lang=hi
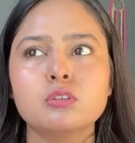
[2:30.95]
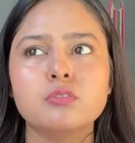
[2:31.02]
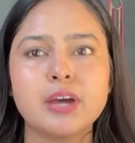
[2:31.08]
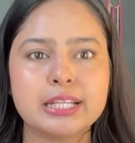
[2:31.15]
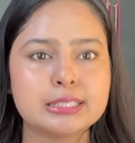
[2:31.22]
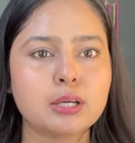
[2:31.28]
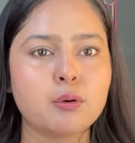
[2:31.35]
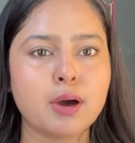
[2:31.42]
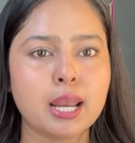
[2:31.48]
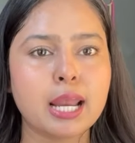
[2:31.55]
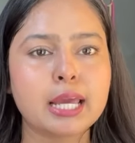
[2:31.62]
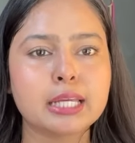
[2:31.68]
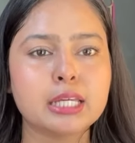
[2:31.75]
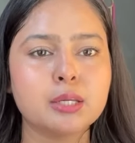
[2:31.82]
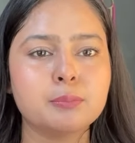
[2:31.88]
वैसा वाला
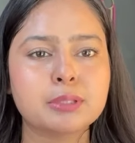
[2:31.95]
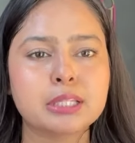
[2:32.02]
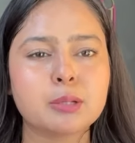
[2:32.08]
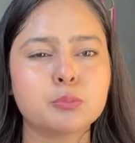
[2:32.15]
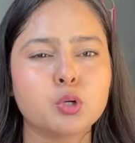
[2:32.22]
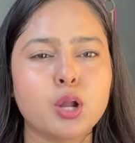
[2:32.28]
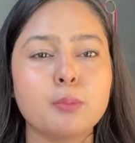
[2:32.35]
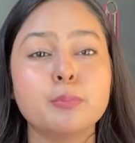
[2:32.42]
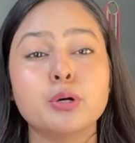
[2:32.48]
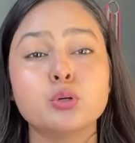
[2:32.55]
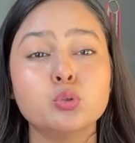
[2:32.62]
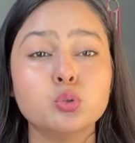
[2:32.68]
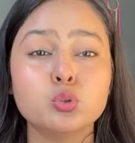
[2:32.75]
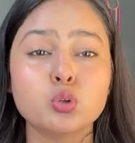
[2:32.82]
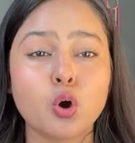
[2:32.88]
है कि मतलब थोड़ा
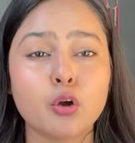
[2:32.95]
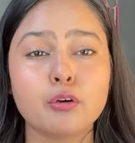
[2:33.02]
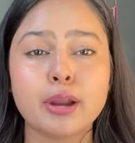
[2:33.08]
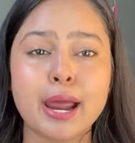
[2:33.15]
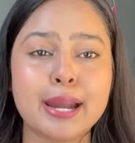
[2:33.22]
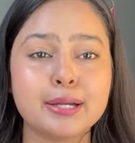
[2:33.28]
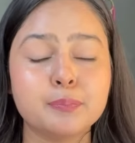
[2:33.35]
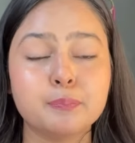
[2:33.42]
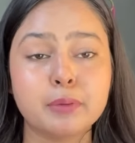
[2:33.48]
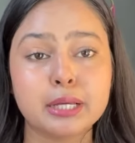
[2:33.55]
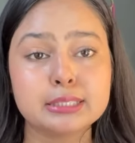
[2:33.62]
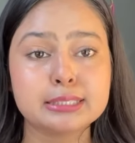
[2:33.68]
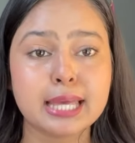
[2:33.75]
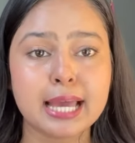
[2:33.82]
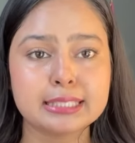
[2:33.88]
मरून और रेड
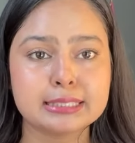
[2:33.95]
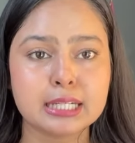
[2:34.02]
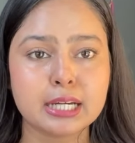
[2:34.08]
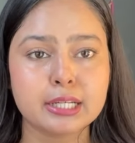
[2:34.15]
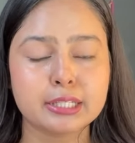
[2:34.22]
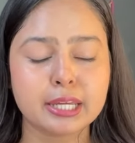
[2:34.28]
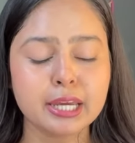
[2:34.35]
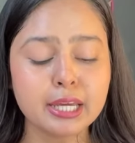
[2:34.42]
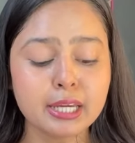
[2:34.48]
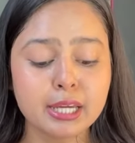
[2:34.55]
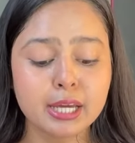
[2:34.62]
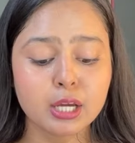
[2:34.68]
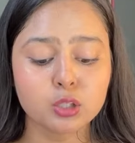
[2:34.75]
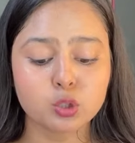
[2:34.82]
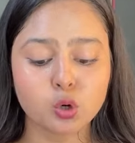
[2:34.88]
मिक्स ऐसा करके
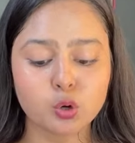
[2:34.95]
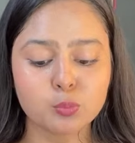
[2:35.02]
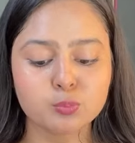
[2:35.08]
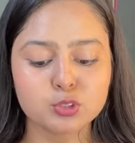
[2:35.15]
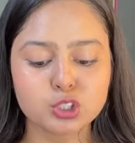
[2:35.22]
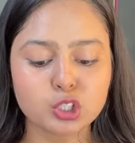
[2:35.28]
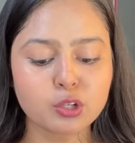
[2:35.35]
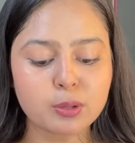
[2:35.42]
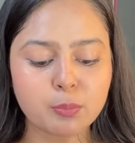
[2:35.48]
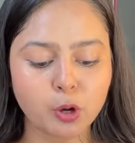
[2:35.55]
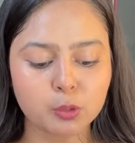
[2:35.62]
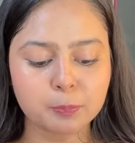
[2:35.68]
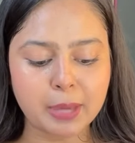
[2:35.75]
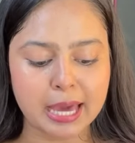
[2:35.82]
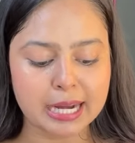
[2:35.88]
तो मुझे तो ये
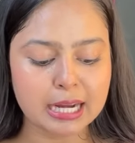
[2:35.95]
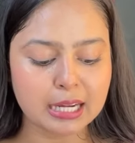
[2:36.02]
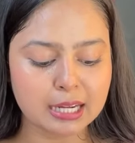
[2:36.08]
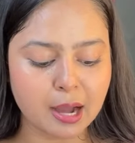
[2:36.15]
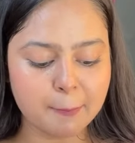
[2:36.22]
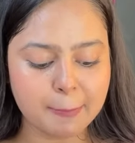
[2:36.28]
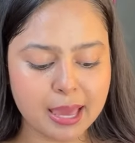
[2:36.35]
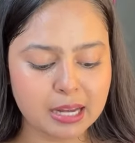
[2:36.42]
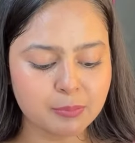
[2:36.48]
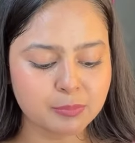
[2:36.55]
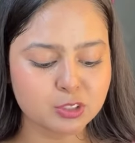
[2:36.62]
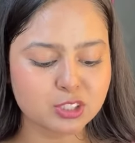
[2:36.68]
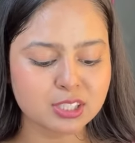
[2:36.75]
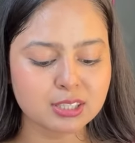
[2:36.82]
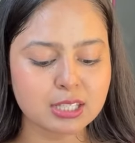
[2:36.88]
बहुत प्यारा लगा पहले
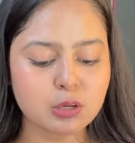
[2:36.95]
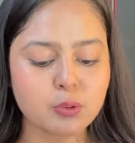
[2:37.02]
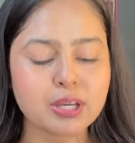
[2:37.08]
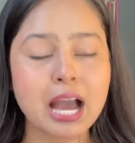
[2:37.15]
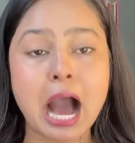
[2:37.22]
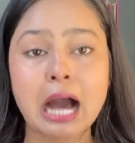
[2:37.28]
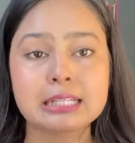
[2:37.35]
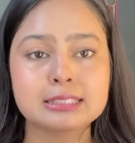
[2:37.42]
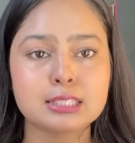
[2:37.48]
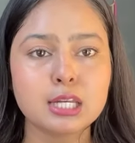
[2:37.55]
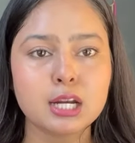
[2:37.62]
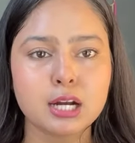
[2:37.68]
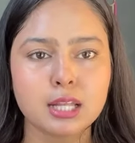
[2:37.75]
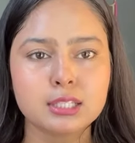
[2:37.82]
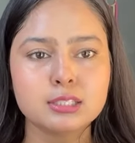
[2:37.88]
मुझे इतना कोई खास नहीं
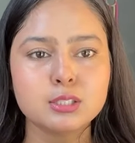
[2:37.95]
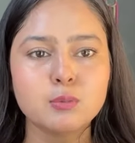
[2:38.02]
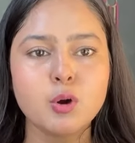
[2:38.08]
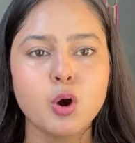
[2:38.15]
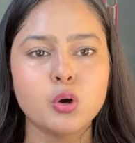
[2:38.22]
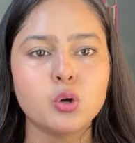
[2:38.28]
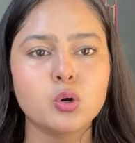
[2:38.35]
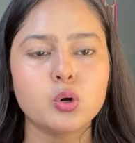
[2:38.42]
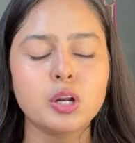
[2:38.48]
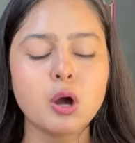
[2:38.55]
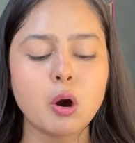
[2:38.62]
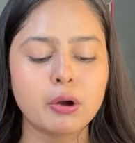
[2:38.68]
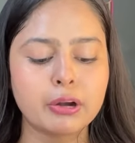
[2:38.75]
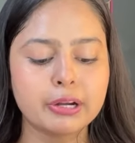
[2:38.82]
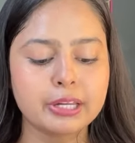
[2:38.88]
लग रहा था जब और लोगों ने
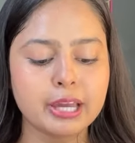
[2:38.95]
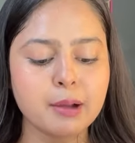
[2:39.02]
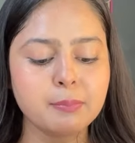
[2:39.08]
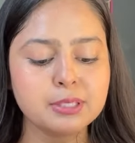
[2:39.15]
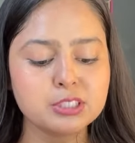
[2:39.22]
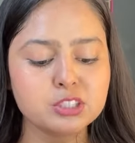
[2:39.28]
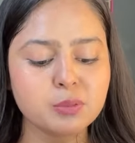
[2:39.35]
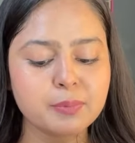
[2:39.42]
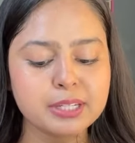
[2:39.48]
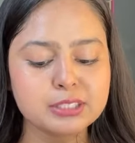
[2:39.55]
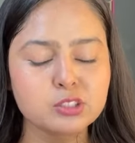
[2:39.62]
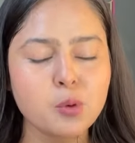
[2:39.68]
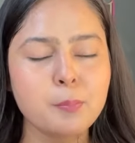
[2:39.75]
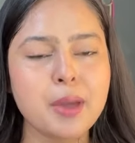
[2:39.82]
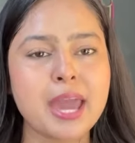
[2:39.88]
ऑर्डर किया बट जब मैंने
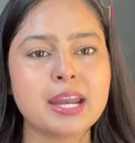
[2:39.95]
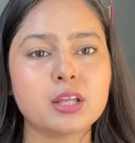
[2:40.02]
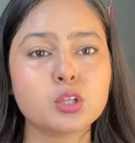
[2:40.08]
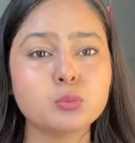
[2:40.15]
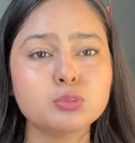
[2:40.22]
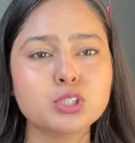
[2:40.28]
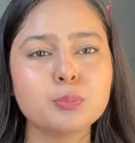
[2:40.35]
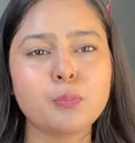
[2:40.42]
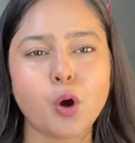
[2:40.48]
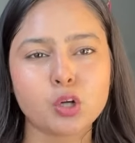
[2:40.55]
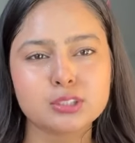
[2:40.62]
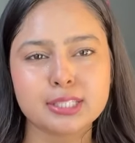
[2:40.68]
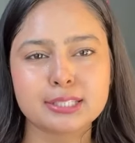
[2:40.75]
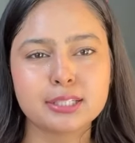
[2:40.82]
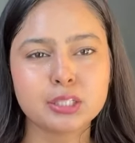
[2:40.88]
इसको पहना तो मुझे बहुत
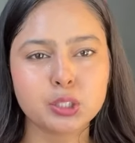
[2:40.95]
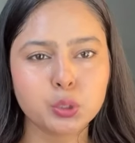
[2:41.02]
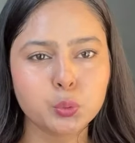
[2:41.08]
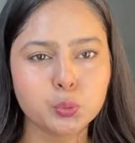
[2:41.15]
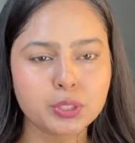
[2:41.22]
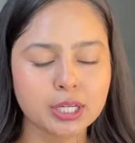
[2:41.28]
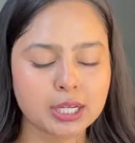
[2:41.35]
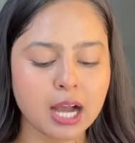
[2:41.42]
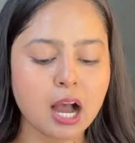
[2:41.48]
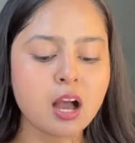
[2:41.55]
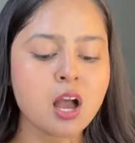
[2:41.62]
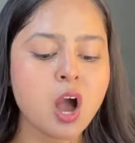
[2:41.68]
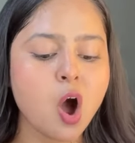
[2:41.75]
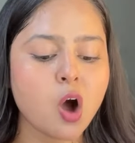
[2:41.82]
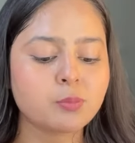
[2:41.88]
ज़्यादा क्यूट लगा
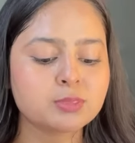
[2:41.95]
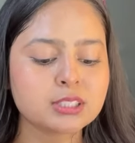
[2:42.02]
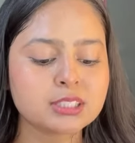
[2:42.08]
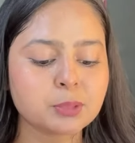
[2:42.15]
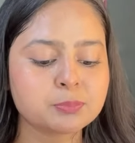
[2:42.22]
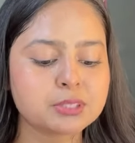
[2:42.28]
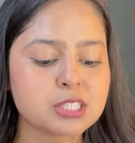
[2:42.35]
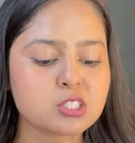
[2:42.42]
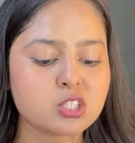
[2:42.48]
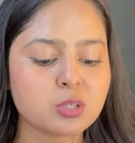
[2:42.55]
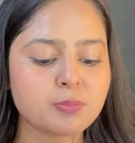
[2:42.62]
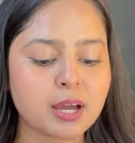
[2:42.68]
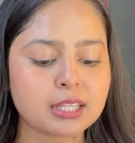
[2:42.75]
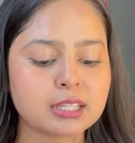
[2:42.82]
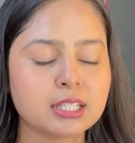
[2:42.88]
और मुझे सबसे अच्छी
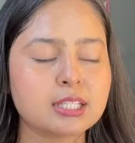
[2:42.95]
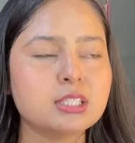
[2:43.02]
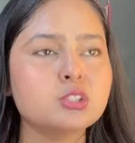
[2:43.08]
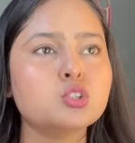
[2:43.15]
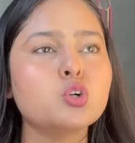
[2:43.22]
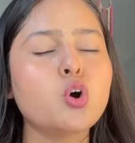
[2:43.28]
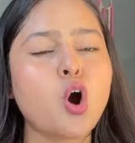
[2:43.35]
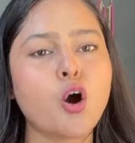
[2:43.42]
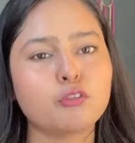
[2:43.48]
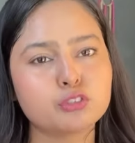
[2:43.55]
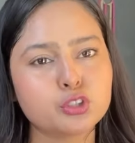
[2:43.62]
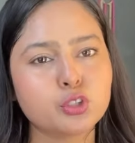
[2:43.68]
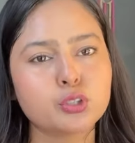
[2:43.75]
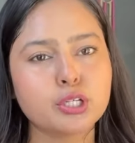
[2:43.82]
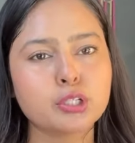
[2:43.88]
बात लगी जो ऑफ
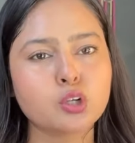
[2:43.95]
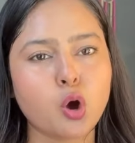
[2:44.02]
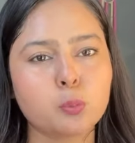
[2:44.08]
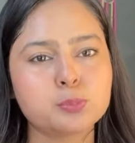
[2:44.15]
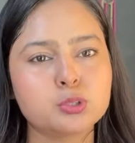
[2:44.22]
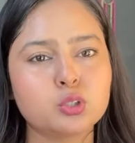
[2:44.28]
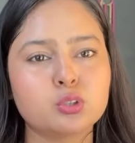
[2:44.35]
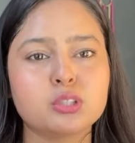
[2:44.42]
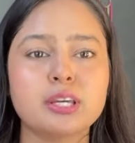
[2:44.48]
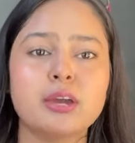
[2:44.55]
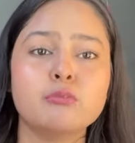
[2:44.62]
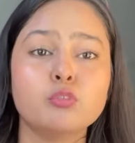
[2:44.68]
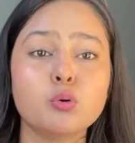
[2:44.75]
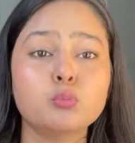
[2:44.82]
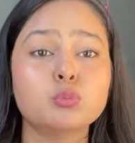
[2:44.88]
शोल्डर टॉप्स होते हैं
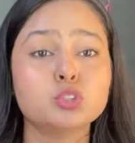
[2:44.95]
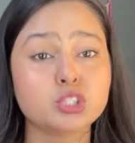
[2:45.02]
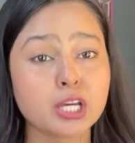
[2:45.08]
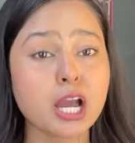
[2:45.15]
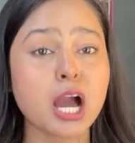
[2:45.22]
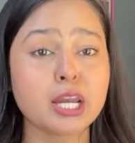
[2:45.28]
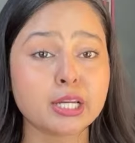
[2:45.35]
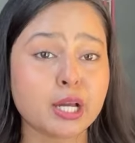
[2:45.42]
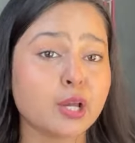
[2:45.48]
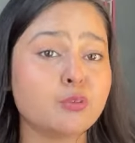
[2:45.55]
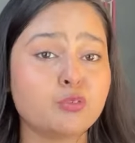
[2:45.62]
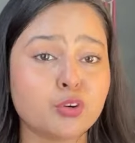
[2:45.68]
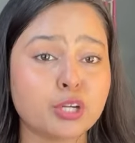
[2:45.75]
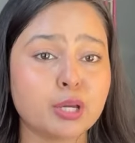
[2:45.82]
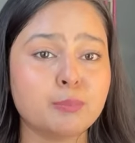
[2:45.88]
वो मुझे
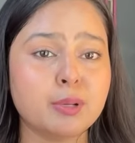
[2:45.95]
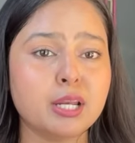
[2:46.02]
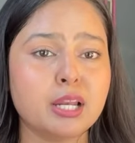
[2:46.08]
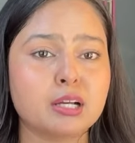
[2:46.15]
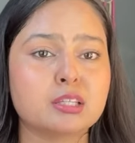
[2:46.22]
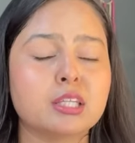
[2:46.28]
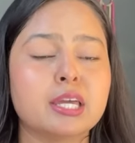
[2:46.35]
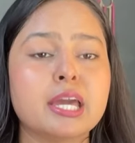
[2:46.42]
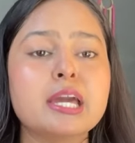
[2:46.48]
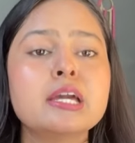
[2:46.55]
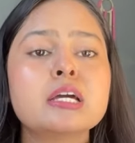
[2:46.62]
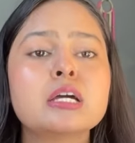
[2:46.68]
अनकंफर्टेबल लगते हैं